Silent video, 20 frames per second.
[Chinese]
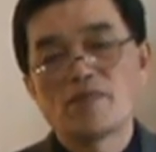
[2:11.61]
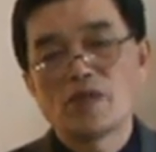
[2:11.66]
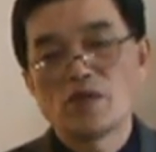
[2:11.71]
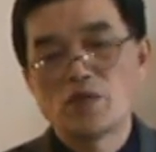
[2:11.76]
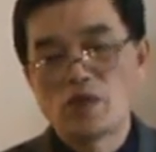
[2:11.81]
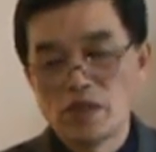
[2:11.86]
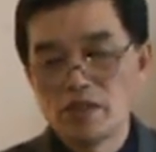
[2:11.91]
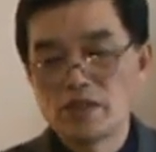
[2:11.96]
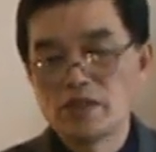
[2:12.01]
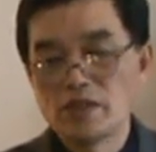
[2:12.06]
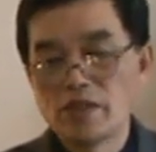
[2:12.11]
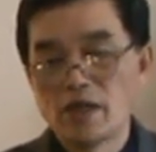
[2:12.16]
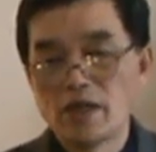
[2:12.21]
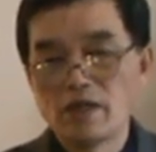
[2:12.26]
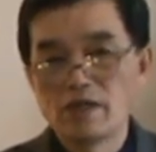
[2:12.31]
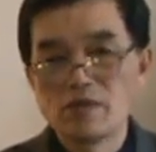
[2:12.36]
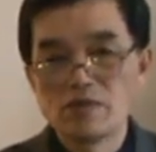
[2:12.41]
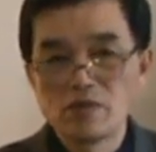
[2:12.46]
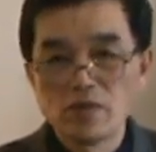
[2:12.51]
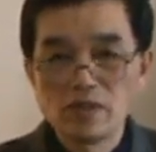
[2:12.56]
全息的，
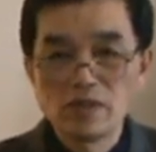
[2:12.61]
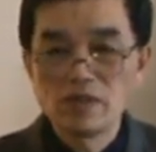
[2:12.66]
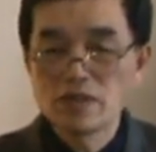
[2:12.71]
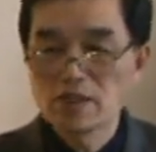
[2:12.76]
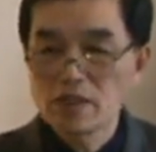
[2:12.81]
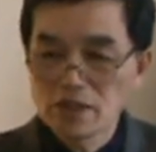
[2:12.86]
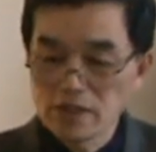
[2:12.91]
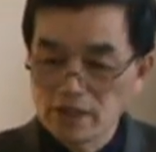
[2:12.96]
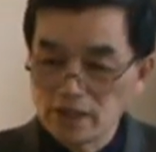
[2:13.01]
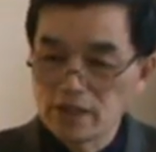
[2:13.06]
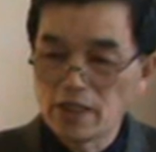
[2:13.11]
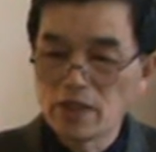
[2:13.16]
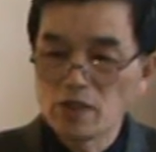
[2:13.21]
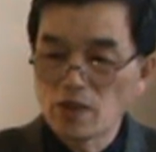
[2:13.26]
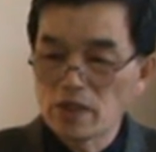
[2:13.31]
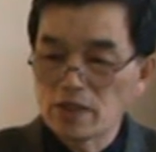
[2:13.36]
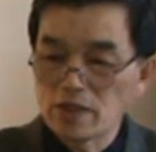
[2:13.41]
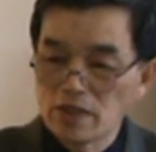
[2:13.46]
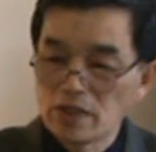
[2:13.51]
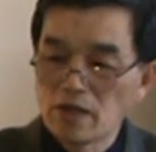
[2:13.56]
所以这个时间
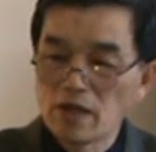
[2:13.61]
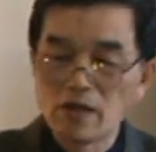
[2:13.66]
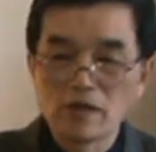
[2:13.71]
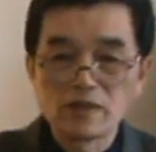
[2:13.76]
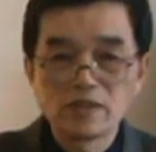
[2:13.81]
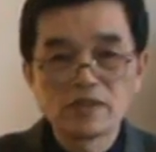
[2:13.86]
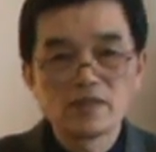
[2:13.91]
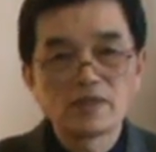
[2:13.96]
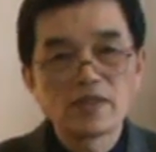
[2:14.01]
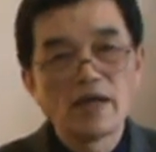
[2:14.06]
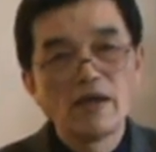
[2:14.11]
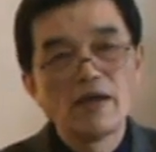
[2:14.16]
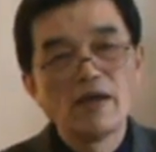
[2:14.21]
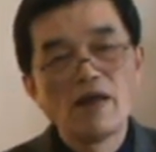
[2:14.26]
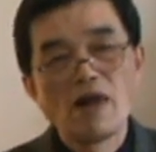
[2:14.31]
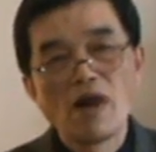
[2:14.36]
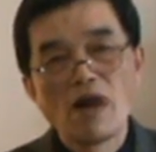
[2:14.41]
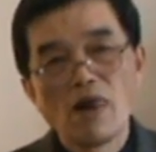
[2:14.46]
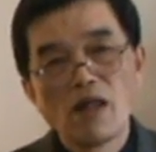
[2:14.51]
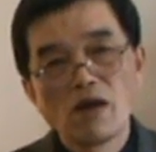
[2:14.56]
段正好就在
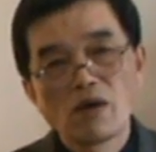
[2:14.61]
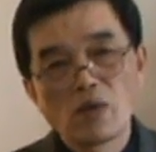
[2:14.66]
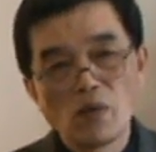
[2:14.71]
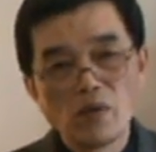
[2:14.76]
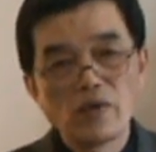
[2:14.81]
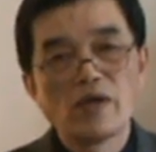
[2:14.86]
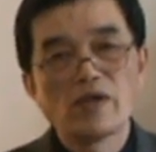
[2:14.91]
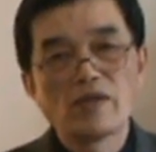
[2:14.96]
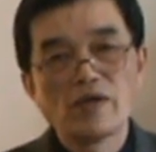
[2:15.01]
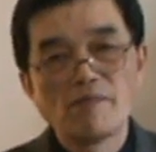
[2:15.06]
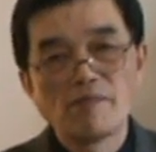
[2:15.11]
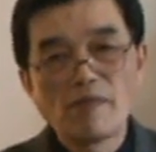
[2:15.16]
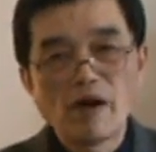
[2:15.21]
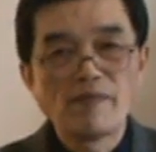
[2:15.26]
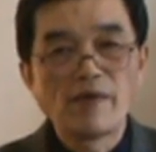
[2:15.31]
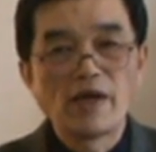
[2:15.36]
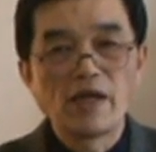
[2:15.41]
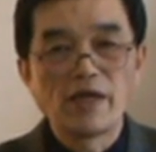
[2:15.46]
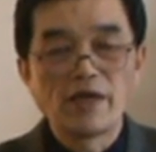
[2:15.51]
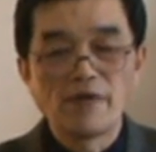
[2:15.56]
公元前八
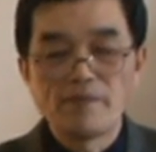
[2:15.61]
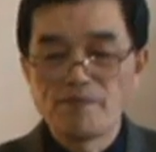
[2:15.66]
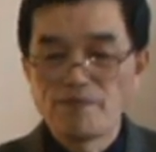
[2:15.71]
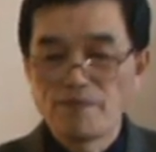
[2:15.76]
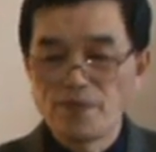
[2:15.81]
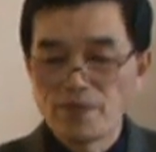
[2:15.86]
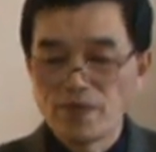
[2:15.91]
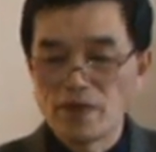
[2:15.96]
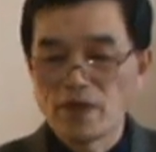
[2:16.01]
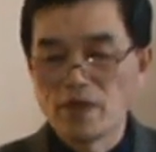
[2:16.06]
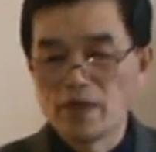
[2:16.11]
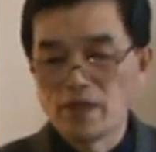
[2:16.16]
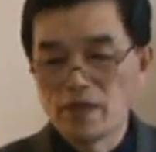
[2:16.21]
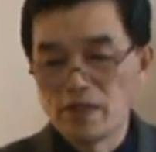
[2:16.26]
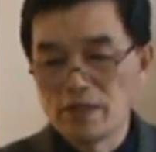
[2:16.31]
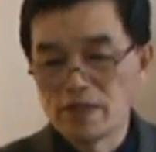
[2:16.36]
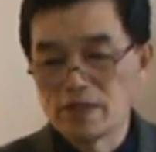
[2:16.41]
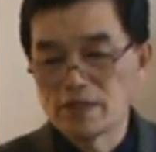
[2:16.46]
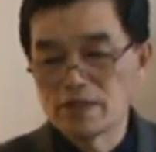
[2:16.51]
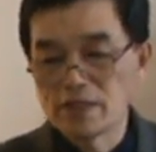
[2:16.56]
百年，
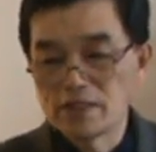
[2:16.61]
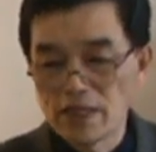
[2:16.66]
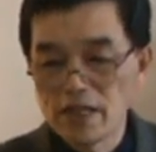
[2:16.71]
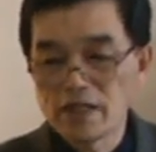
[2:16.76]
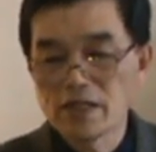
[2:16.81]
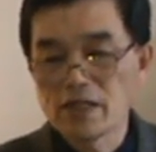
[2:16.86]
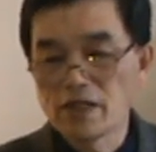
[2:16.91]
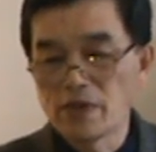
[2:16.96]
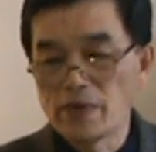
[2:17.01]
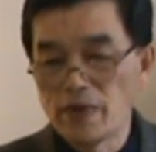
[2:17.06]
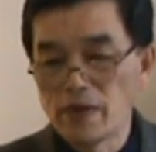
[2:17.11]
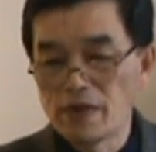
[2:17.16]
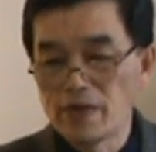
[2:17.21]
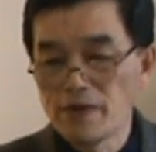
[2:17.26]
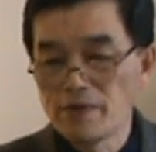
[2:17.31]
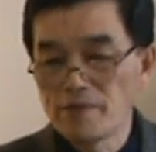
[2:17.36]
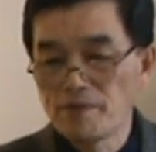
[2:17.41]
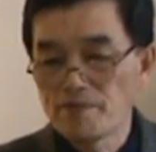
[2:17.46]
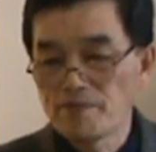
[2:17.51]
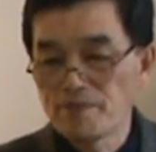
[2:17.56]
啊，是这样的一个原
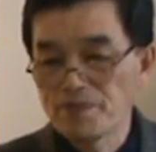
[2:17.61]
因。